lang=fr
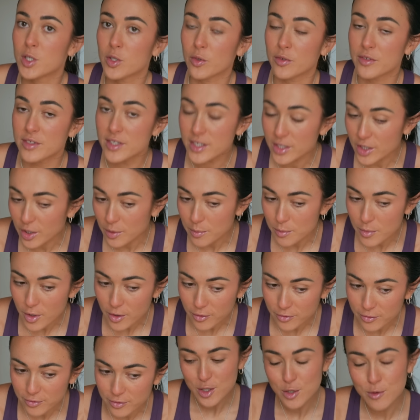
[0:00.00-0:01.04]
gentille comme
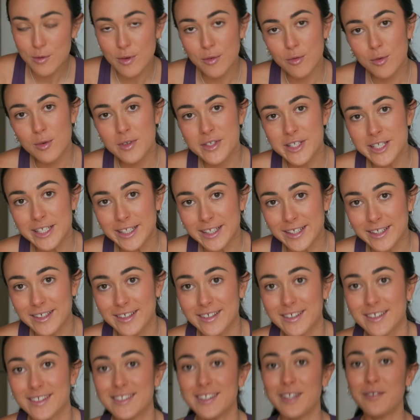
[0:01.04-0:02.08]
meuf, je vais vous le dire,
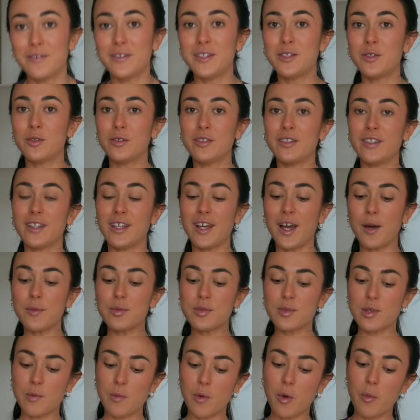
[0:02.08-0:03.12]
cette vidéo n'est
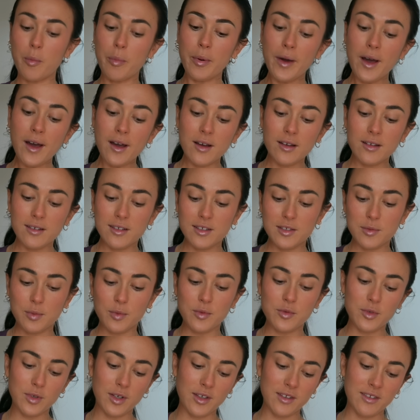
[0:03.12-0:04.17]
absolument pas
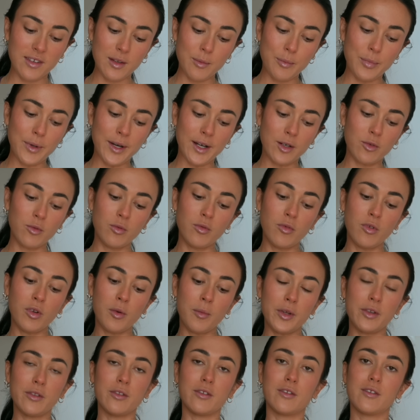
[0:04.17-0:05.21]
sponsorisée par
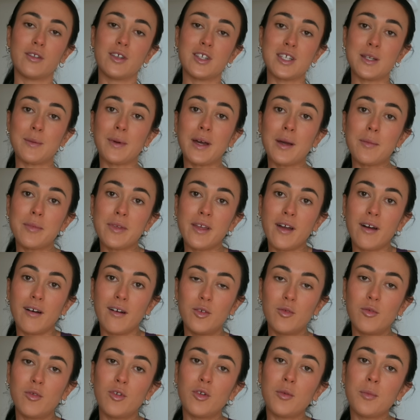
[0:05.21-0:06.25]
Lululemon. J'aimerais bien
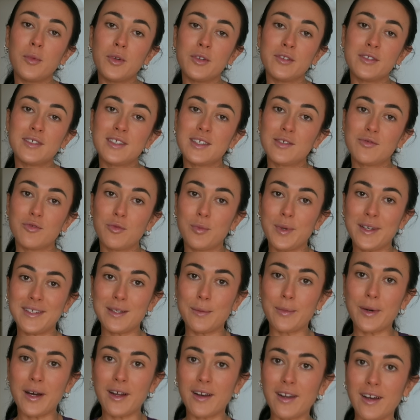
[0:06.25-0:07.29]
Lululemon si vous passez
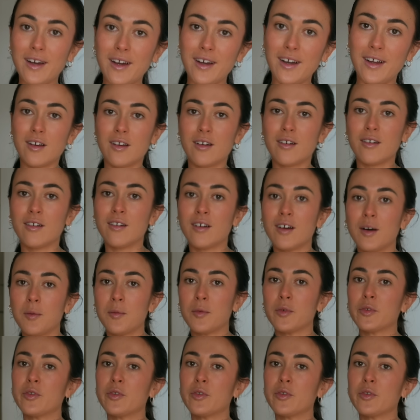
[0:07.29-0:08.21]
par là. Euh, à un moment